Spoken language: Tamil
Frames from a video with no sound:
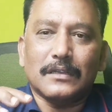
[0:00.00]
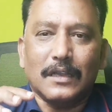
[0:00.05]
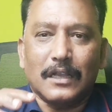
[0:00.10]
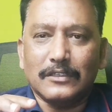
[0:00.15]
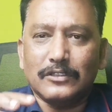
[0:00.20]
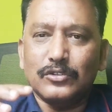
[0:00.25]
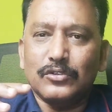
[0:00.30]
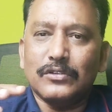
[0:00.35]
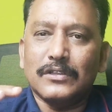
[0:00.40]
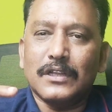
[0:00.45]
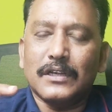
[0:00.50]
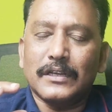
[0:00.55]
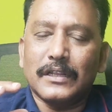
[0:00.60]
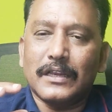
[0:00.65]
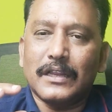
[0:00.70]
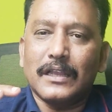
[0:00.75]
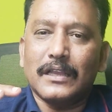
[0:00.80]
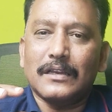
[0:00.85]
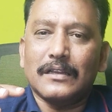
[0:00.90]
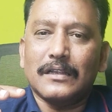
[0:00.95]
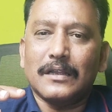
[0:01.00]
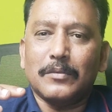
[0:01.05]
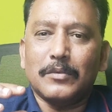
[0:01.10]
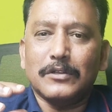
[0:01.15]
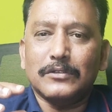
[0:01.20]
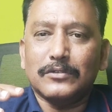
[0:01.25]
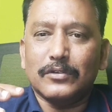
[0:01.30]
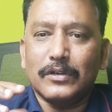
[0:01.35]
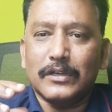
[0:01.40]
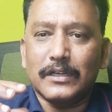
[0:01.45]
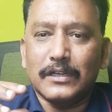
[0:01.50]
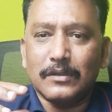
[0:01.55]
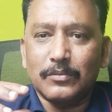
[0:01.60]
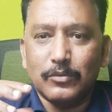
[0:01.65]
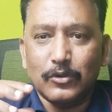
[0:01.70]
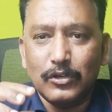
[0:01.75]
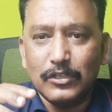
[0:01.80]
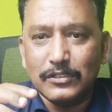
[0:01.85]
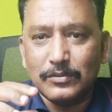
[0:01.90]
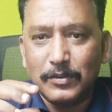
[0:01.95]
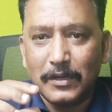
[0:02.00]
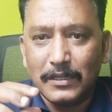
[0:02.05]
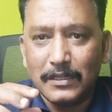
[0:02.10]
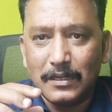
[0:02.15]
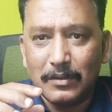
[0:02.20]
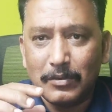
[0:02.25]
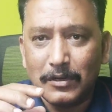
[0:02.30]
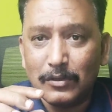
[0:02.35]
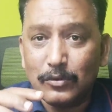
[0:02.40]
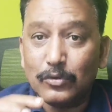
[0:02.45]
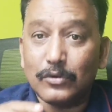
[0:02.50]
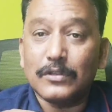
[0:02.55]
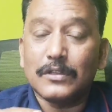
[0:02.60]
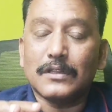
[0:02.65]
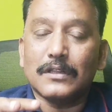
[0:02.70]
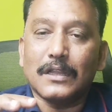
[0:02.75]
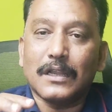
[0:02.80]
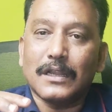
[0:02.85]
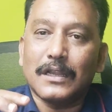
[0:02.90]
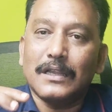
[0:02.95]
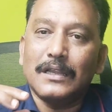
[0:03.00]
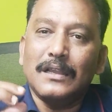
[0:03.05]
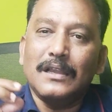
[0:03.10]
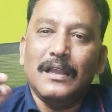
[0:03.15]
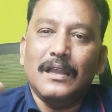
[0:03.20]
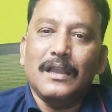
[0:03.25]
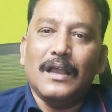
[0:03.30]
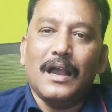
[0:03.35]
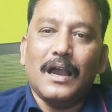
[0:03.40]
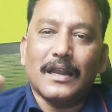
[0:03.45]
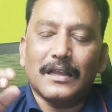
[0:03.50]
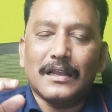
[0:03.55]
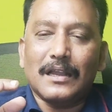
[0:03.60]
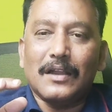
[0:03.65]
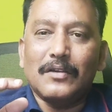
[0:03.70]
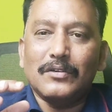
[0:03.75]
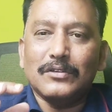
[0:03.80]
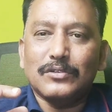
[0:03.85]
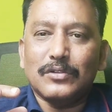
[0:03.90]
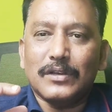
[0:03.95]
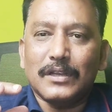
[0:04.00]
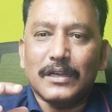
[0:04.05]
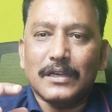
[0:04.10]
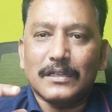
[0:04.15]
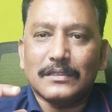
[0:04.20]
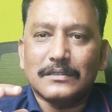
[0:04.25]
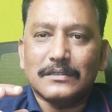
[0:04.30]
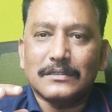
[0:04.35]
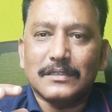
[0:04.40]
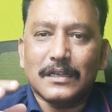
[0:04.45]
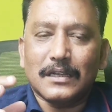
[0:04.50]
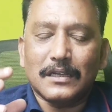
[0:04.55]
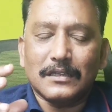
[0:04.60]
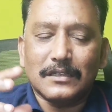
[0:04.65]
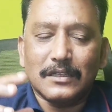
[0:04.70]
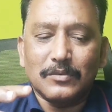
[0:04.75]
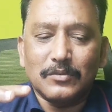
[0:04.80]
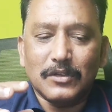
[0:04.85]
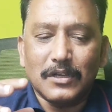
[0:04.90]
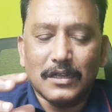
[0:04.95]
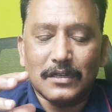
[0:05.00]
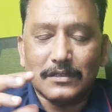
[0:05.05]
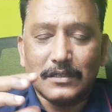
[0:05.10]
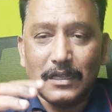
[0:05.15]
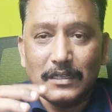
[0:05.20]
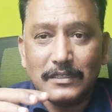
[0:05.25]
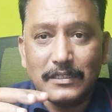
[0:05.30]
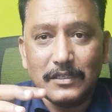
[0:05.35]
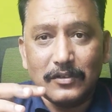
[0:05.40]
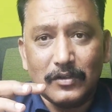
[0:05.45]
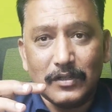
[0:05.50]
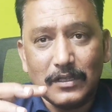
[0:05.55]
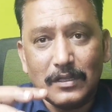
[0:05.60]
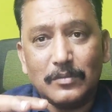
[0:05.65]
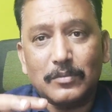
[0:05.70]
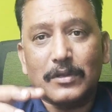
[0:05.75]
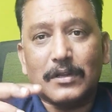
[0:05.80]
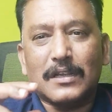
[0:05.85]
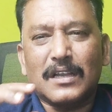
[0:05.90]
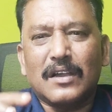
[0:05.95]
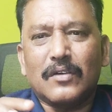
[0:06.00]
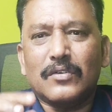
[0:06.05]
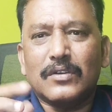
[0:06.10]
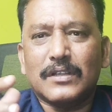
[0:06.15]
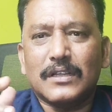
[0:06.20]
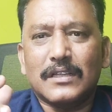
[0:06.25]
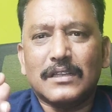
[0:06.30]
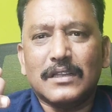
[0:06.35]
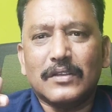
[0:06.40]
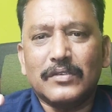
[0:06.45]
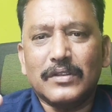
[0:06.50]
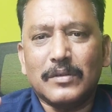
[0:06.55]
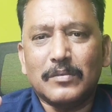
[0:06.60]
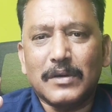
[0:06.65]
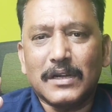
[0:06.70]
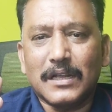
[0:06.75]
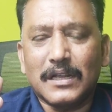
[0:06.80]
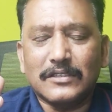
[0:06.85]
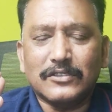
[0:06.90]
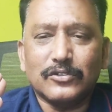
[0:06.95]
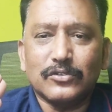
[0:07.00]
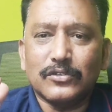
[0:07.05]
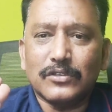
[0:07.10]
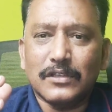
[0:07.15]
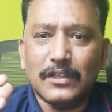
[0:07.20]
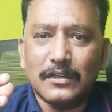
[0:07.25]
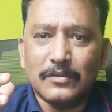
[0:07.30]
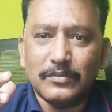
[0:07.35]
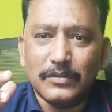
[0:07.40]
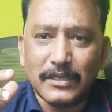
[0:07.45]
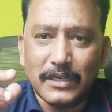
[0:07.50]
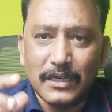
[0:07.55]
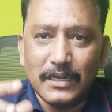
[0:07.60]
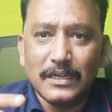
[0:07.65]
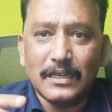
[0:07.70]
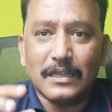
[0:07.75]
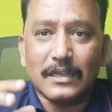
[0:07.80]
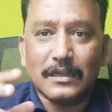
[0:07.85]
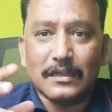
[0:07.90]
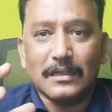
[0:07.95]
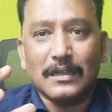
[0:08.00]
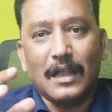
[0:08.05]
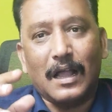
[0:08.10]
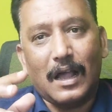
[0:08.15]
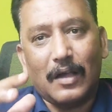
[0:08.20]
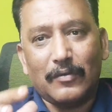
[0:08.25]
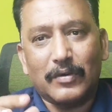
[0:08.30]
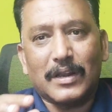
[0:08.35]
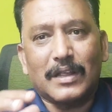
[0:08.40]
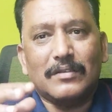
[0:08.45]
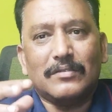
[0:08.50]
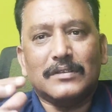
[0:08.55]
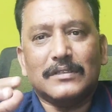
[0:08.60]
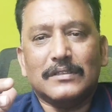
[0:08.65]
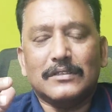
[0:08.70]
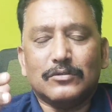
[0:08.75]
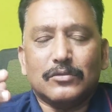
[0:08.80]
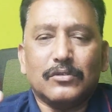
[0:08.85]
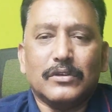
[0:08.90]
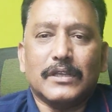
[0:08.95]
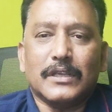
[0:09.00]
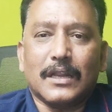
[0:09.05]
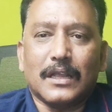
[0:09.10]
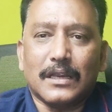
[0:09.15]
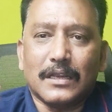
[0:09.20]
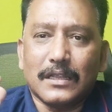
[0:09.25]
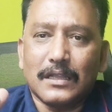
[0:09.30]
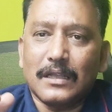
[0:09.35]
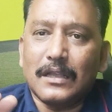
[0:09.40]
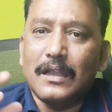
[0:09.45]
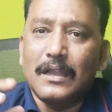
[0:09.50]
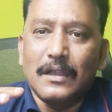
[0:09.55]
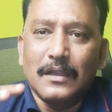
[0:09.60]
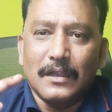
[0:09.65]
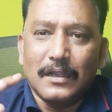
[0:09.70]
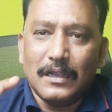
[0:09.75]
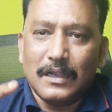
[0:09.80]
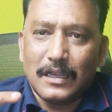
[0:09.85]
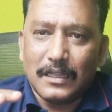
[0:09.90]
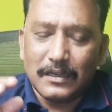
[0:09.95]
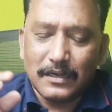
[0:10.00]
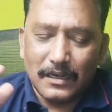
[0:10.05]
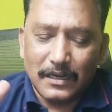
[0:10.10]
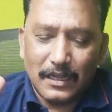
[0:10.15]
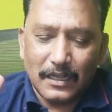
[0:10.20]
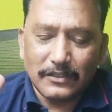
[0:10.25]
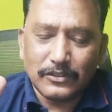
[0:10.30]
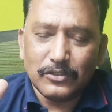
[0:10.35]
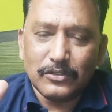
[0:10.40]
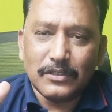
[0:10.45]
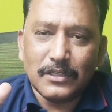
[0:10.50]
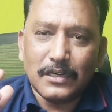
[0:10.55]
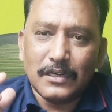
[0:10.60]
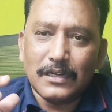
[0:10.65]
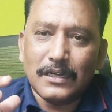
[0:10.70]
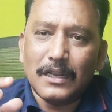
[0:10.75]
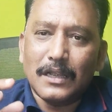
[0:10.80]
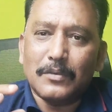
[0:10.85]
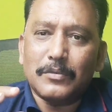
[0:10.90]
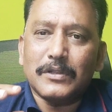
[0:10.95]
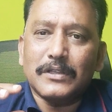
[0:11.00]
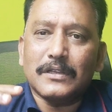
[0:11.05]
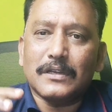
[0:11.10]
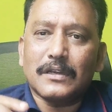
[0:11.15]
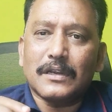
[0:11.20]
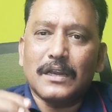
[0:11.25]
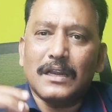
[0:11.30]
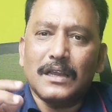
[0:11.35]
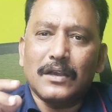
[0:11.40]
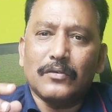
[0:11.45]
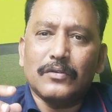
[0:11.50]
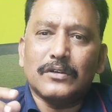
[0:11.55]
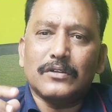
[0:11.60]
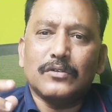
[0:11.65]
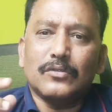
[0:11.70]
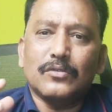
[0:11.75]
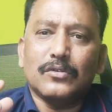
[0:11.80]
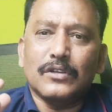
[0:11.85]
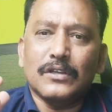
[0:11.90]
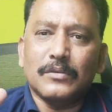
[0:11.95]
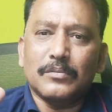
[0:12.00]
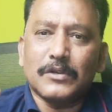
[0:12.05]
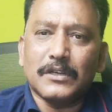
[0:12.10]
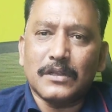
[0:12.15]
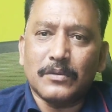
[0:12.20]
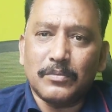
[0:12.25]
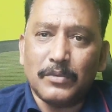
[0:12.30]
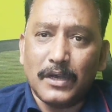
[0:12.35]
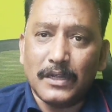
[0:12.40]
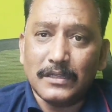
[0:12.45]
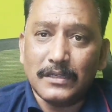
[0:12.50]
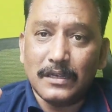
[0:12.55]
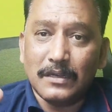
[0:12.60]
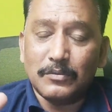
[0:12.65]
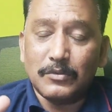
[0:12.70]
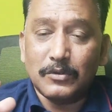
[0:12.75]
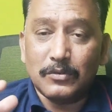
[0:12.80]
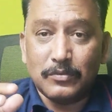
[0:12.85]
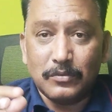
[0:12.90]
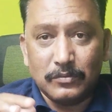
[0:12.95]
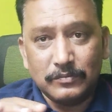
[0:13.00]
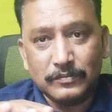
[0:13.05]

அச்சுறுத்தல் நிறைய இருக்குது அப்படின்னு சொல்லிட்டு போலீஸ் பாதுகாப்புலாம் கொடுத்துருந்தாங்க ஆனால் காவல்துறை என்ன செஞ்சாங்க திமுக அரசு ஆட்சிக்கு வந்த பிறகு அவருக்கு எந்த விதமான அச்சுறுத்தலும் இல்லை அவராக வந்து சொல்லிக்கிறாரு அதனால் அச்சுறுத்தல் இல்லை அப்படிங்கிறதுனால அவருக்கு கொடுக்கப்பட்ட பாதுகாப்பு